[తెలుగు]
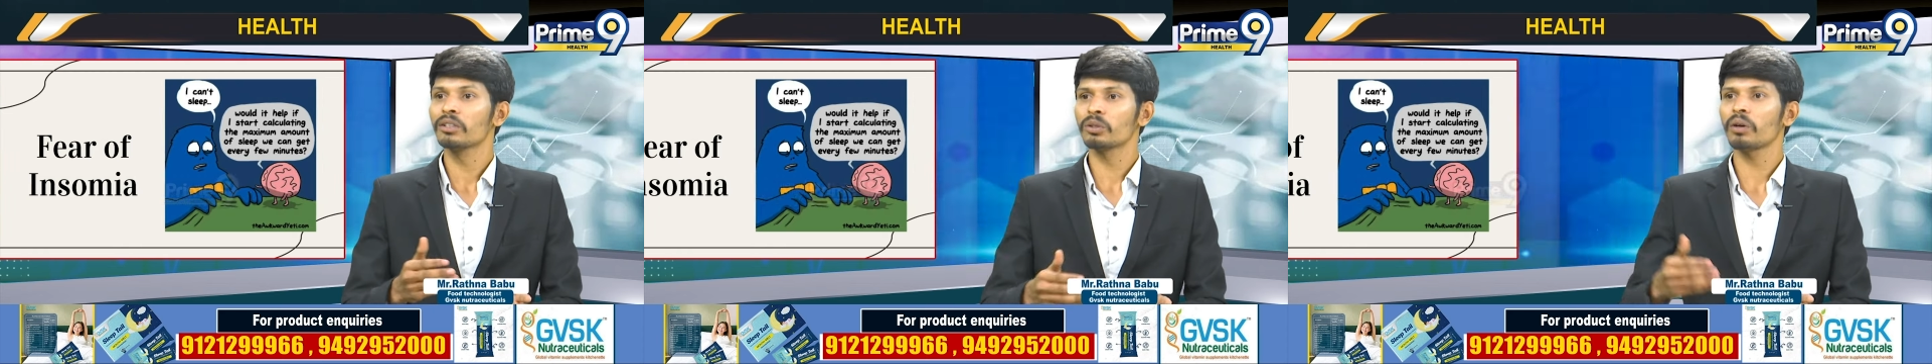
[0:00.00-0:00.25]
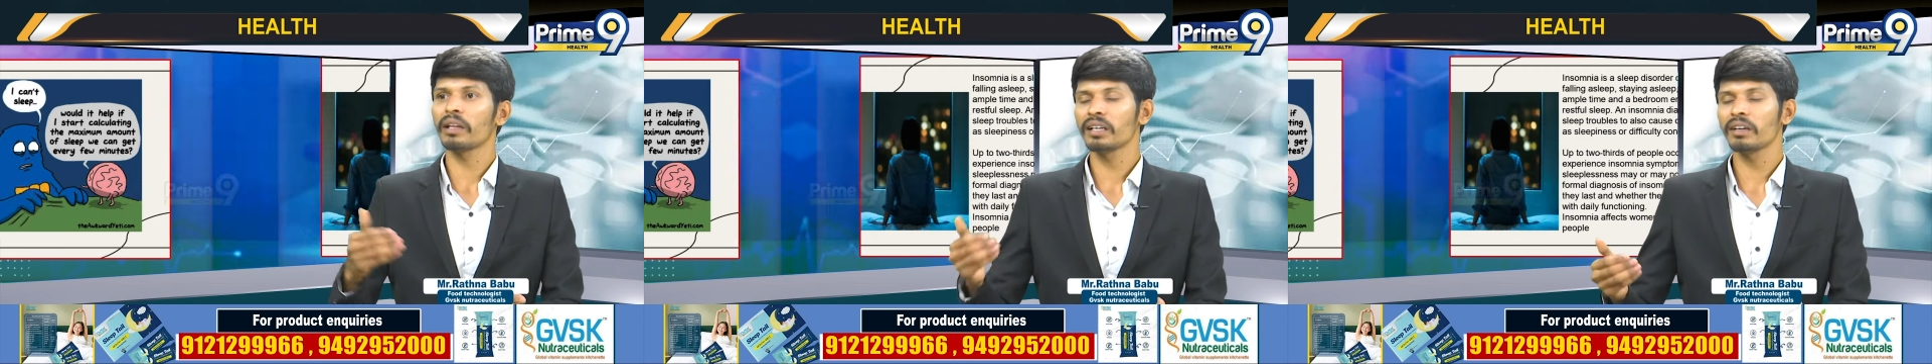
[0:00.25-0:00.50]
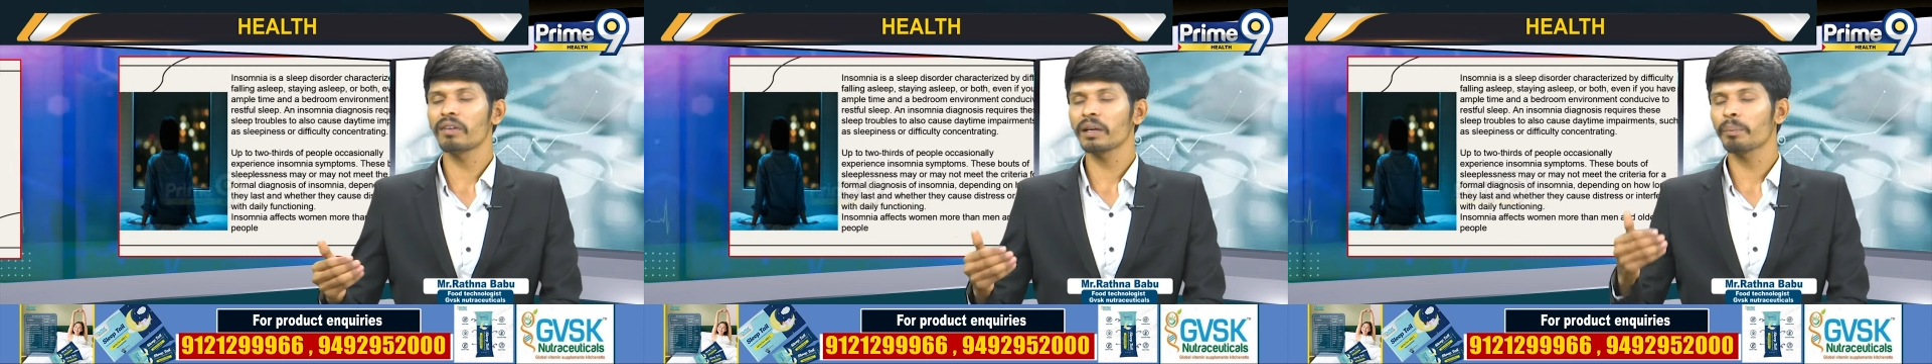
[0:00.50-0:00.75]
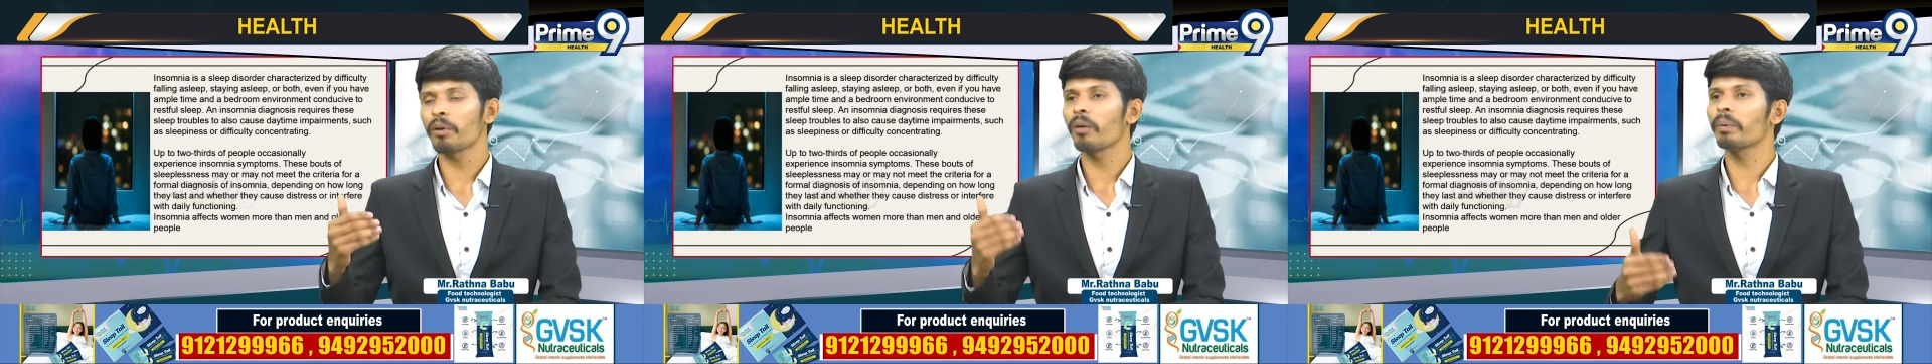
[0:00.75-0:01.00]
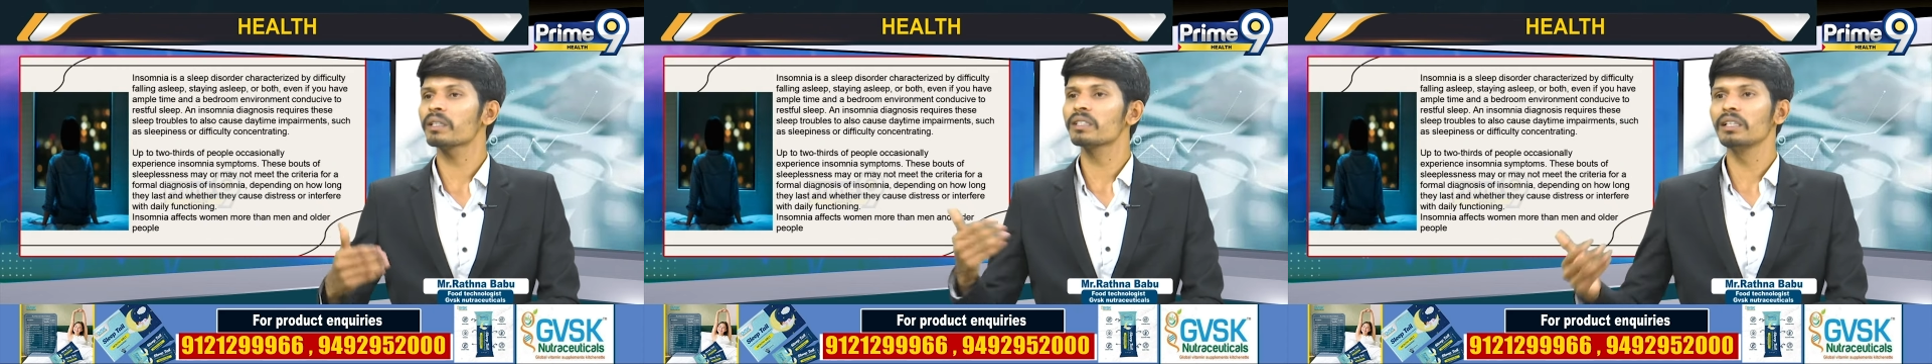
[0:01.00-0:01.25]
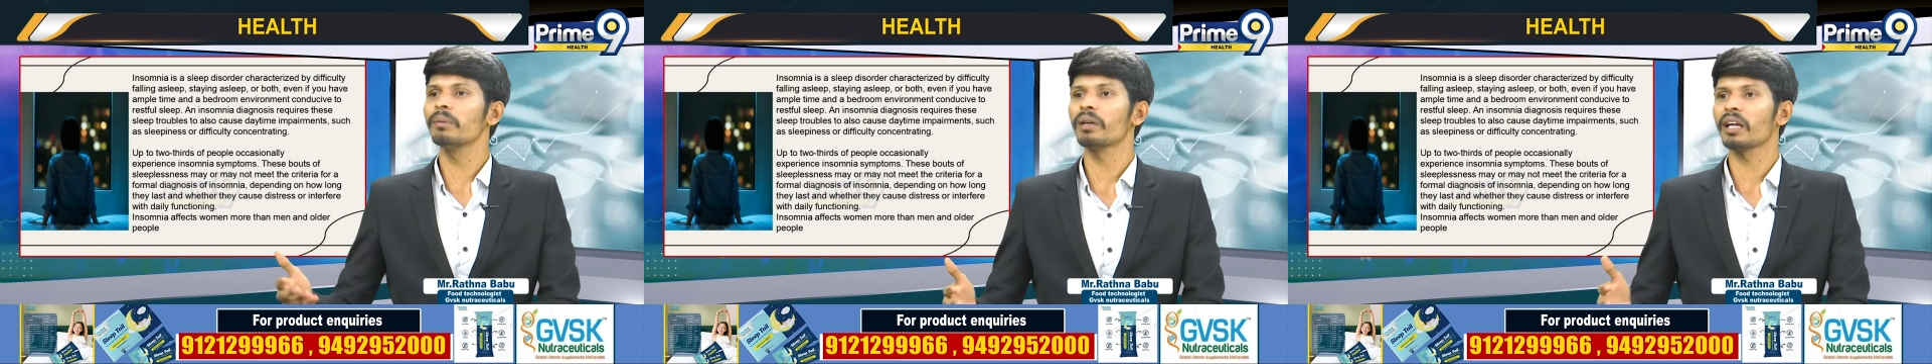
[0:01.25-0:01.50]
సో ఎందుకంటే వాళ్ళకి ప్రాపర్
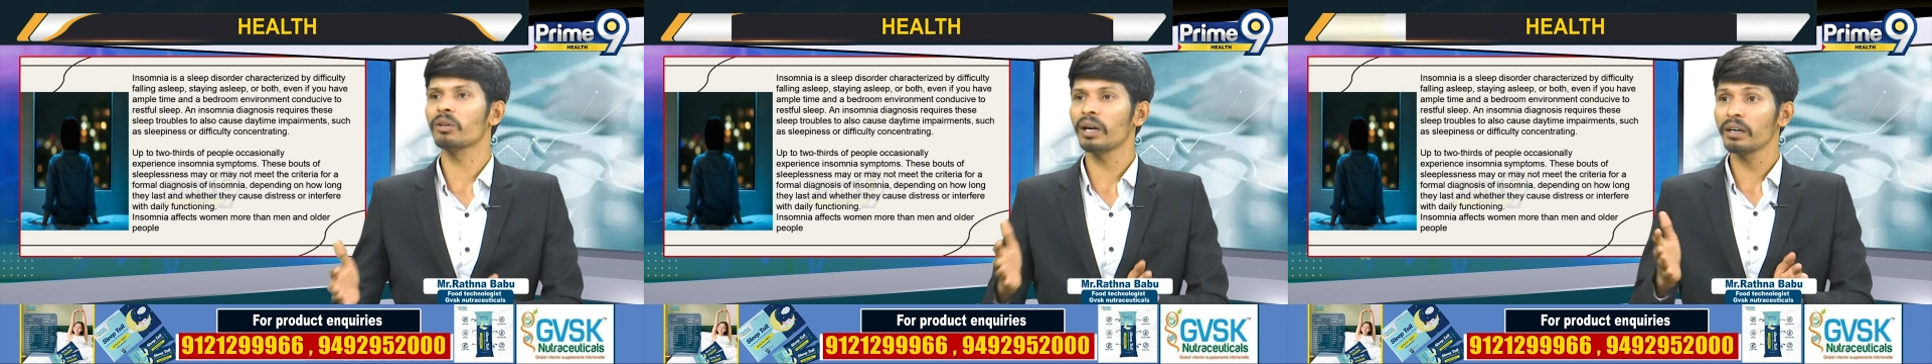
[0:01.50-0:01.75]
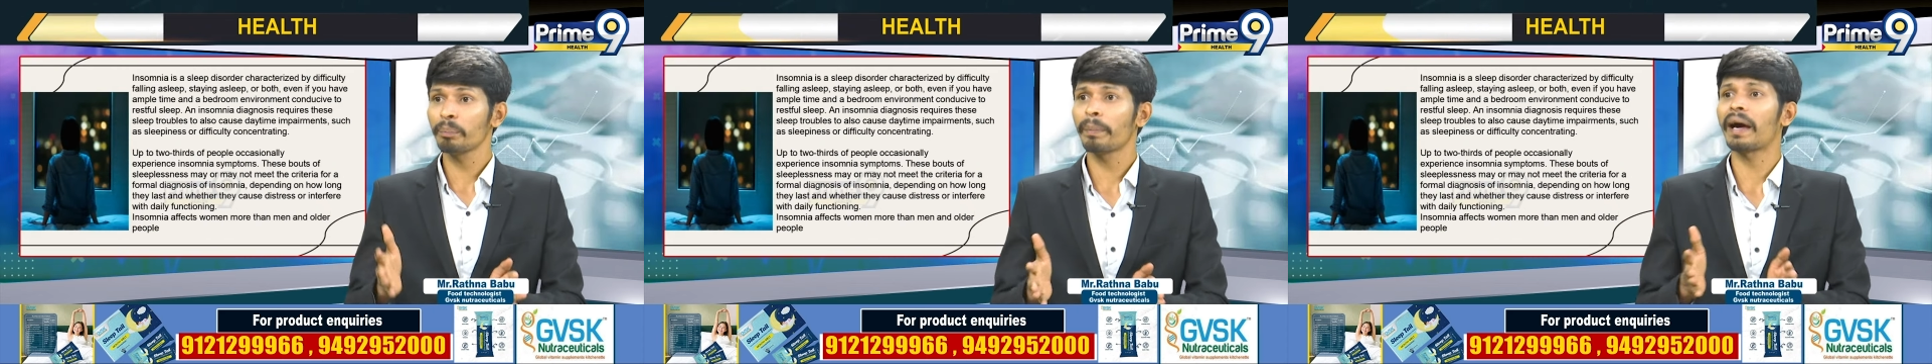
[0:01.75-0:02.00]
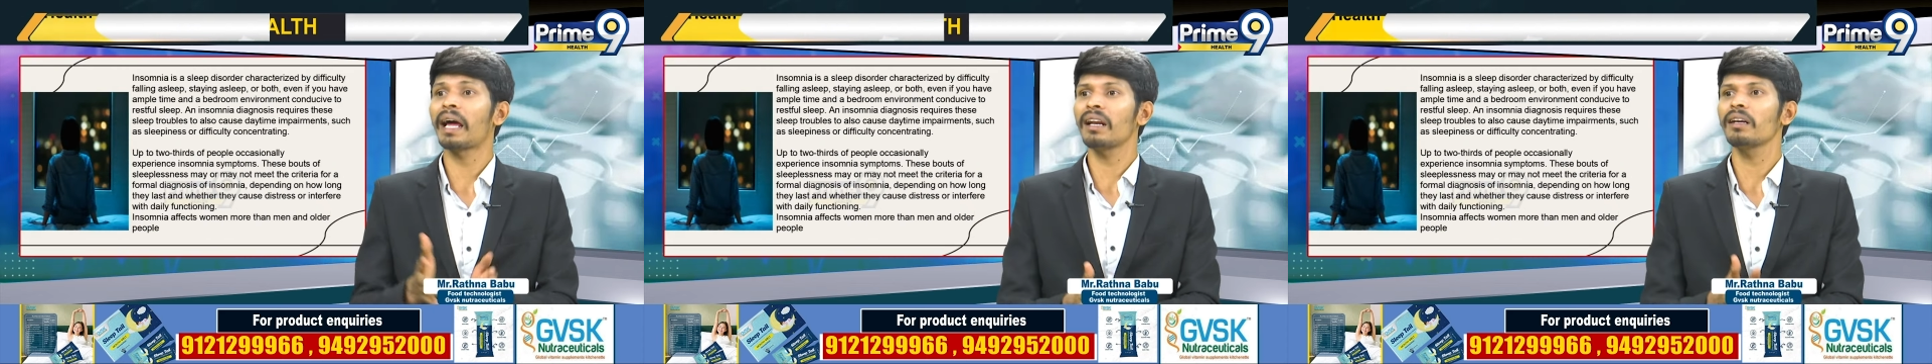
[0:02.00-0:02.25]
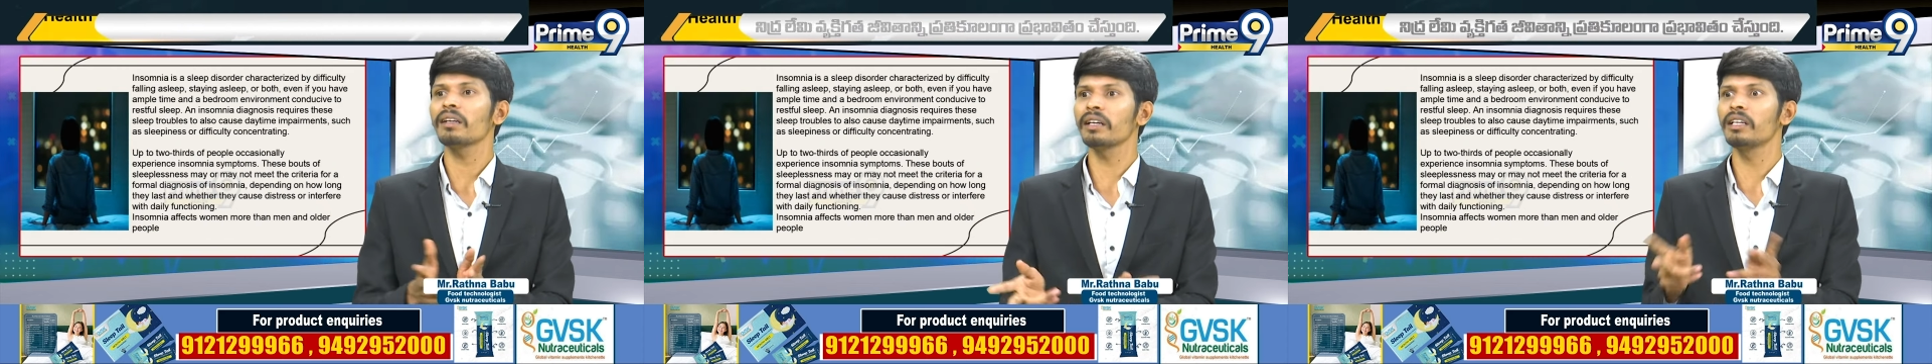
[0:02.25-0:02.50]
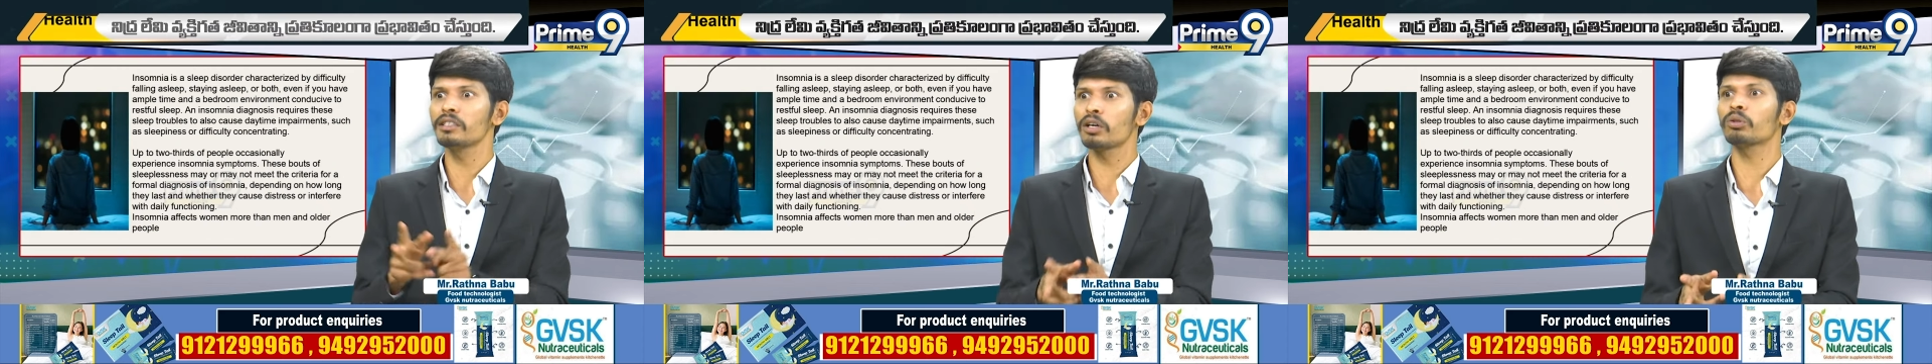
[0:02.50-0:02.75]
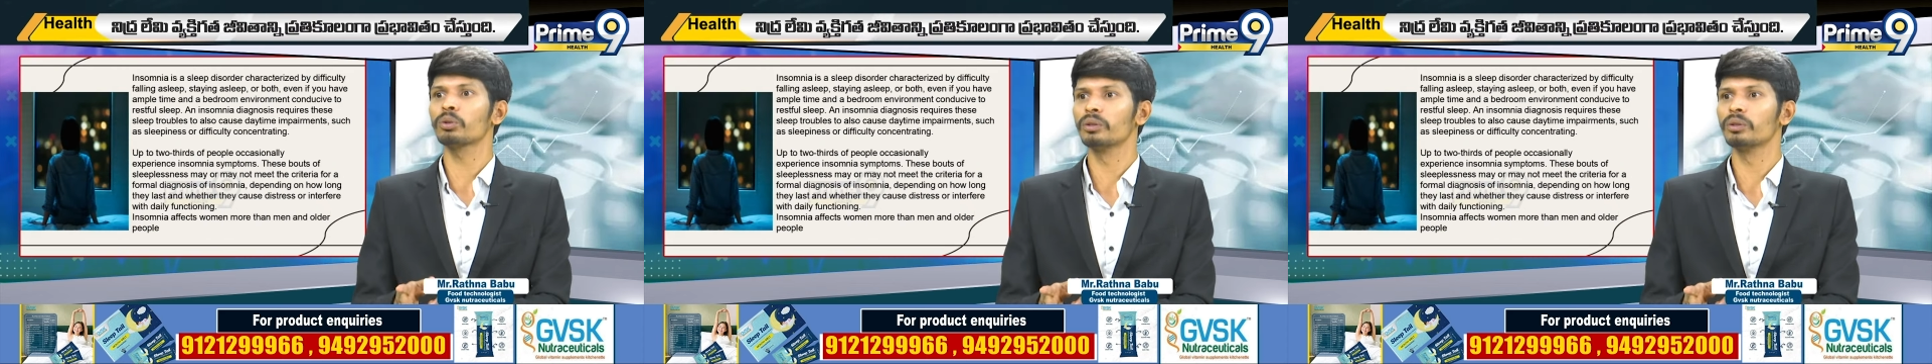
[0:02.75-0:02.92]
స్లీప్ రాదు అండ్ ప్యాలల్గా రిలీజ్ అవుతూ